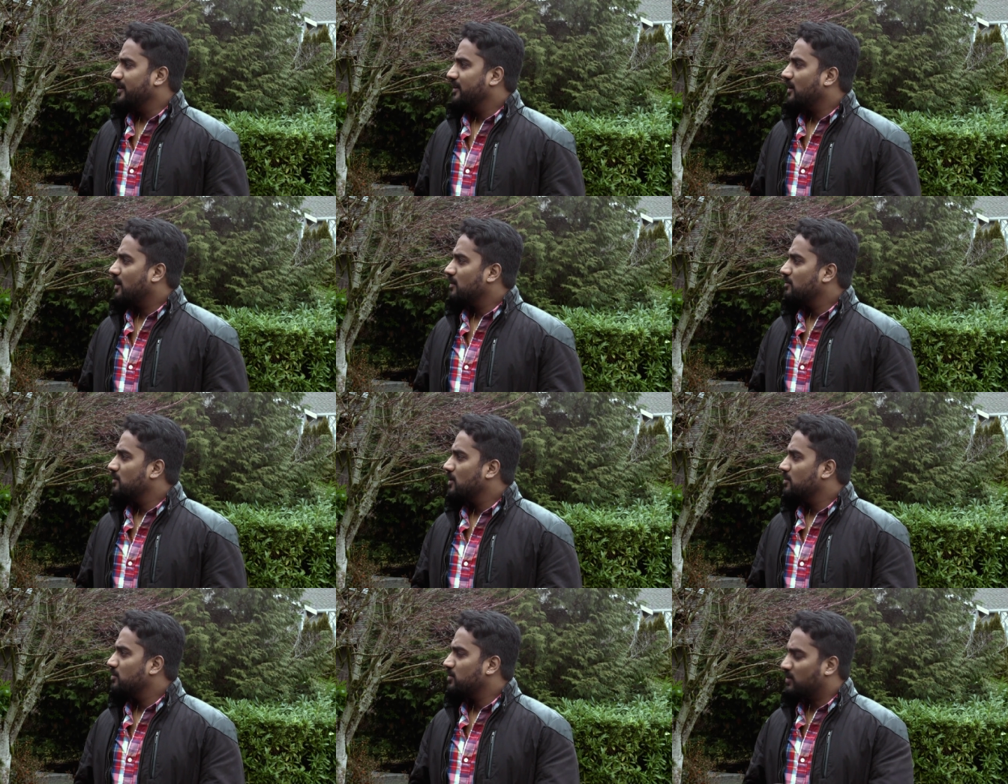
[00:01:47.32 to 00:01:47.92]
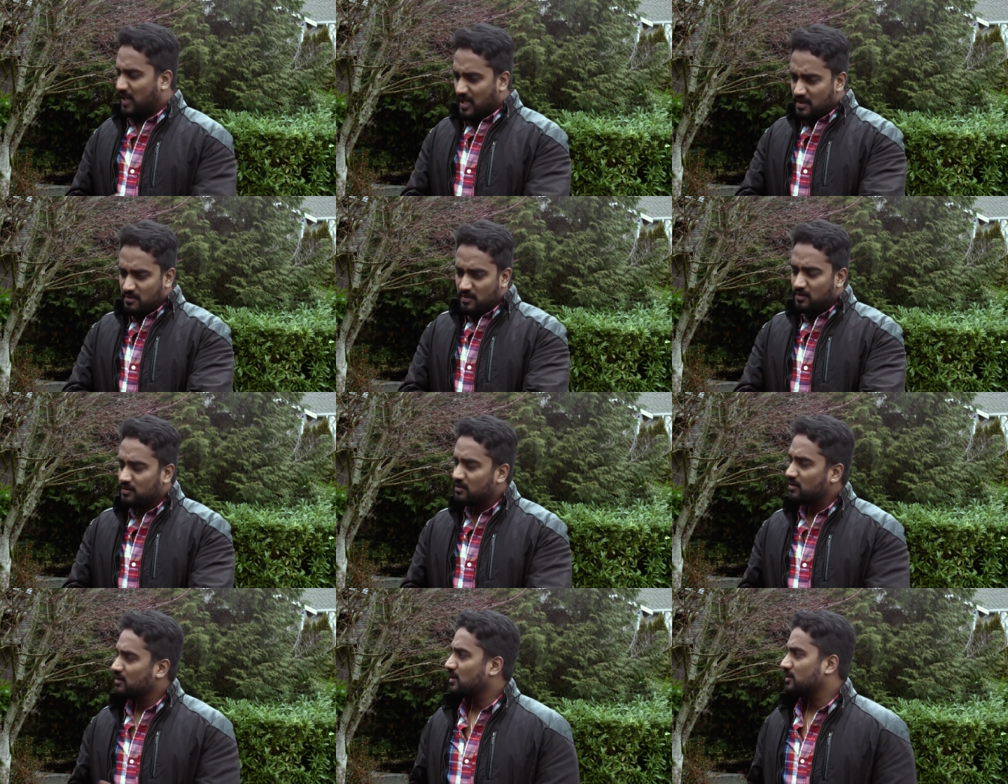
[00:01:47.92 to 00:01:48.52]
ఏంటి రాంబాబు
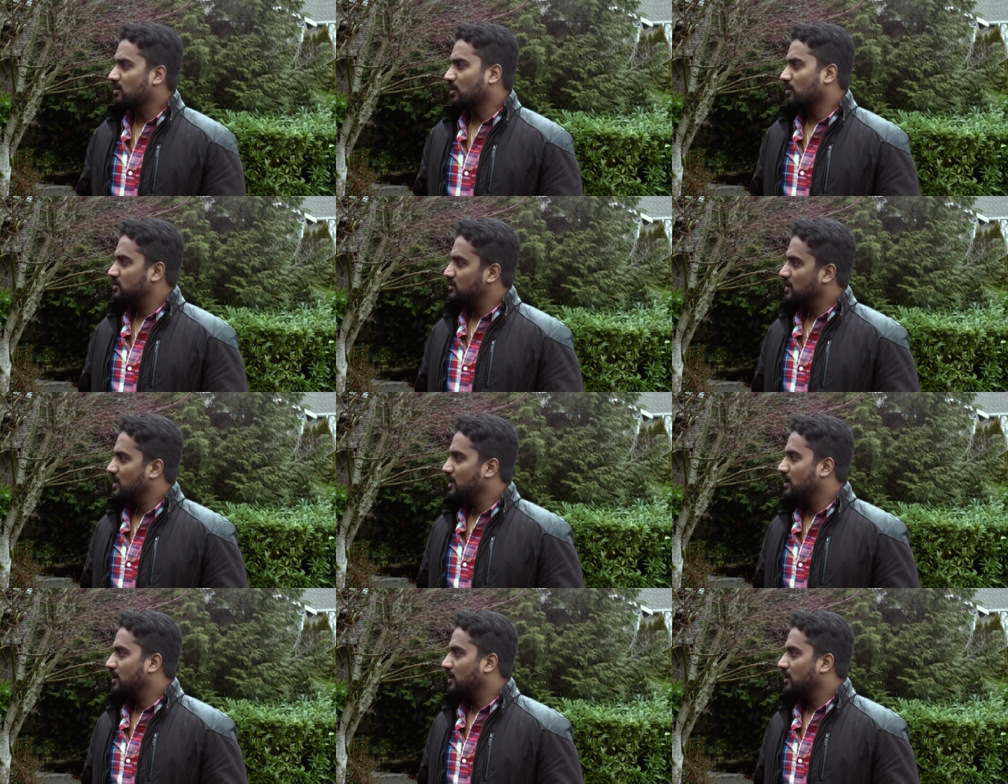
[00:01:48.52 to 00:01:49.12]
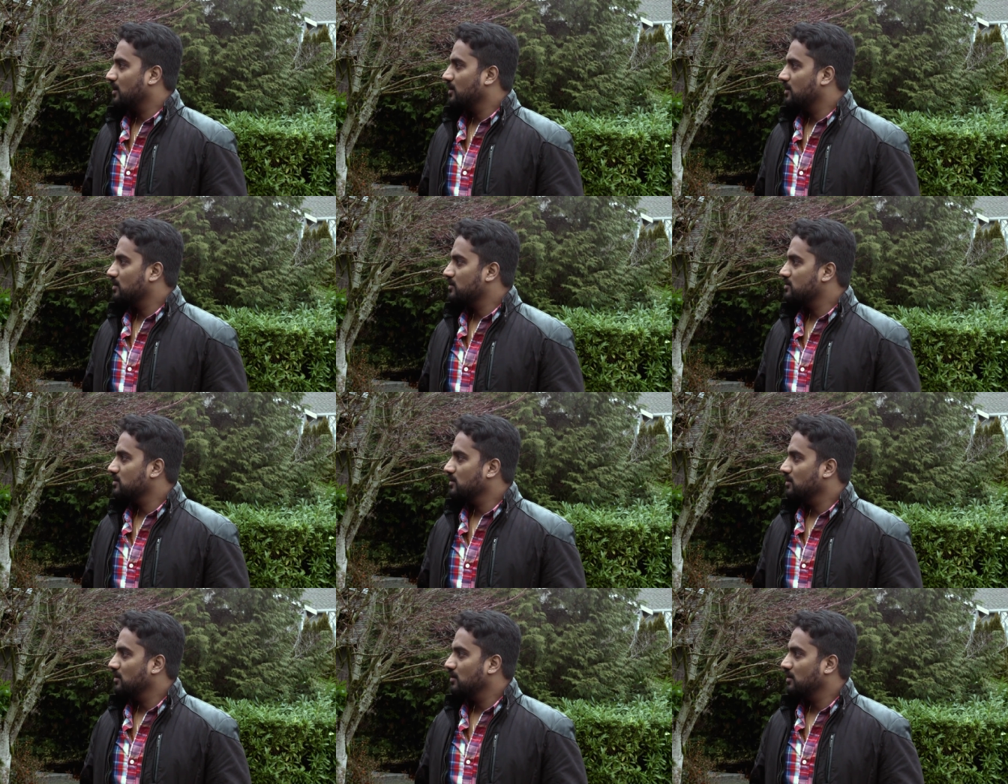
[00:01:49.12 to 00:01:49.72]
టైం అవుతుంది వస్తాడంట అసలు